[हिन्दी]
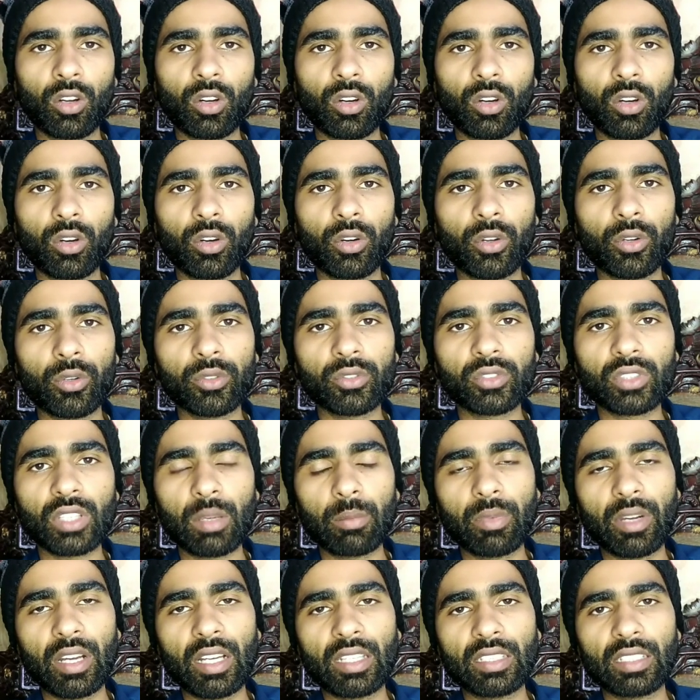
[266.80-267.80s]
और उसके
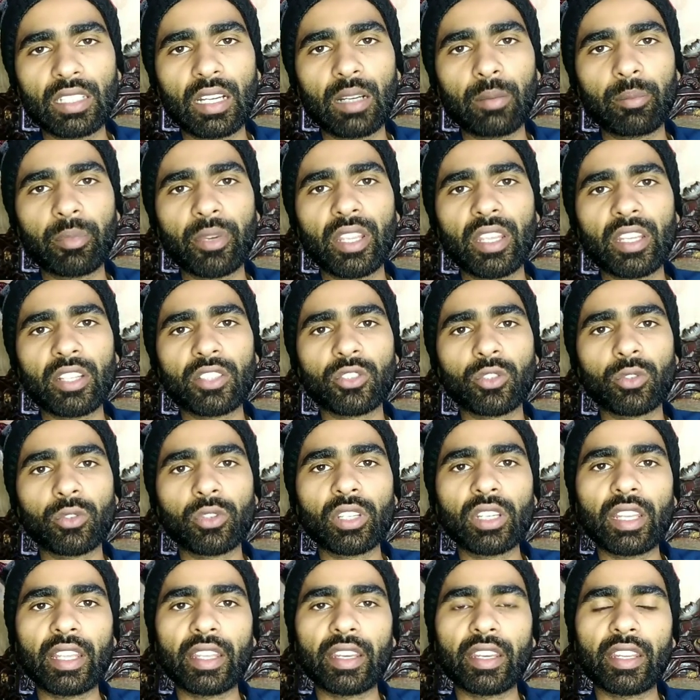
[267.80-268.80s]
बाद आपने एक
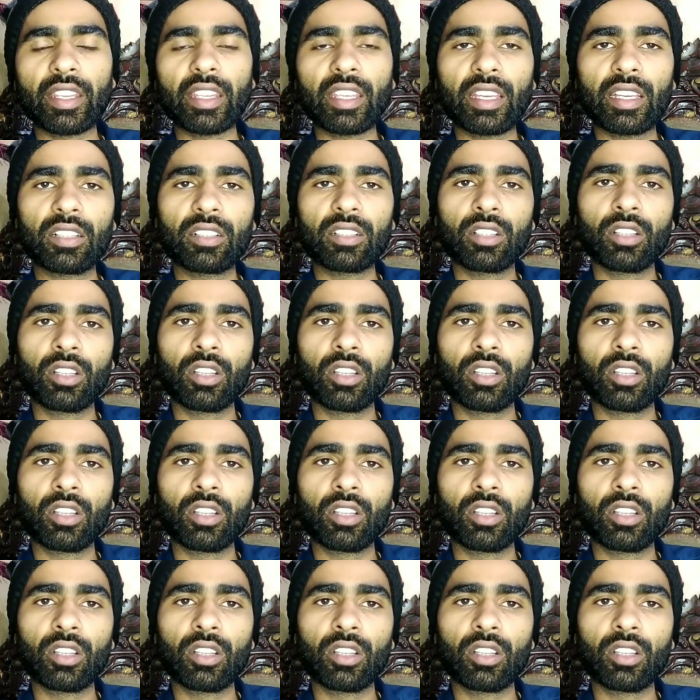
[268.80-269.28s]
छुरी लेनी है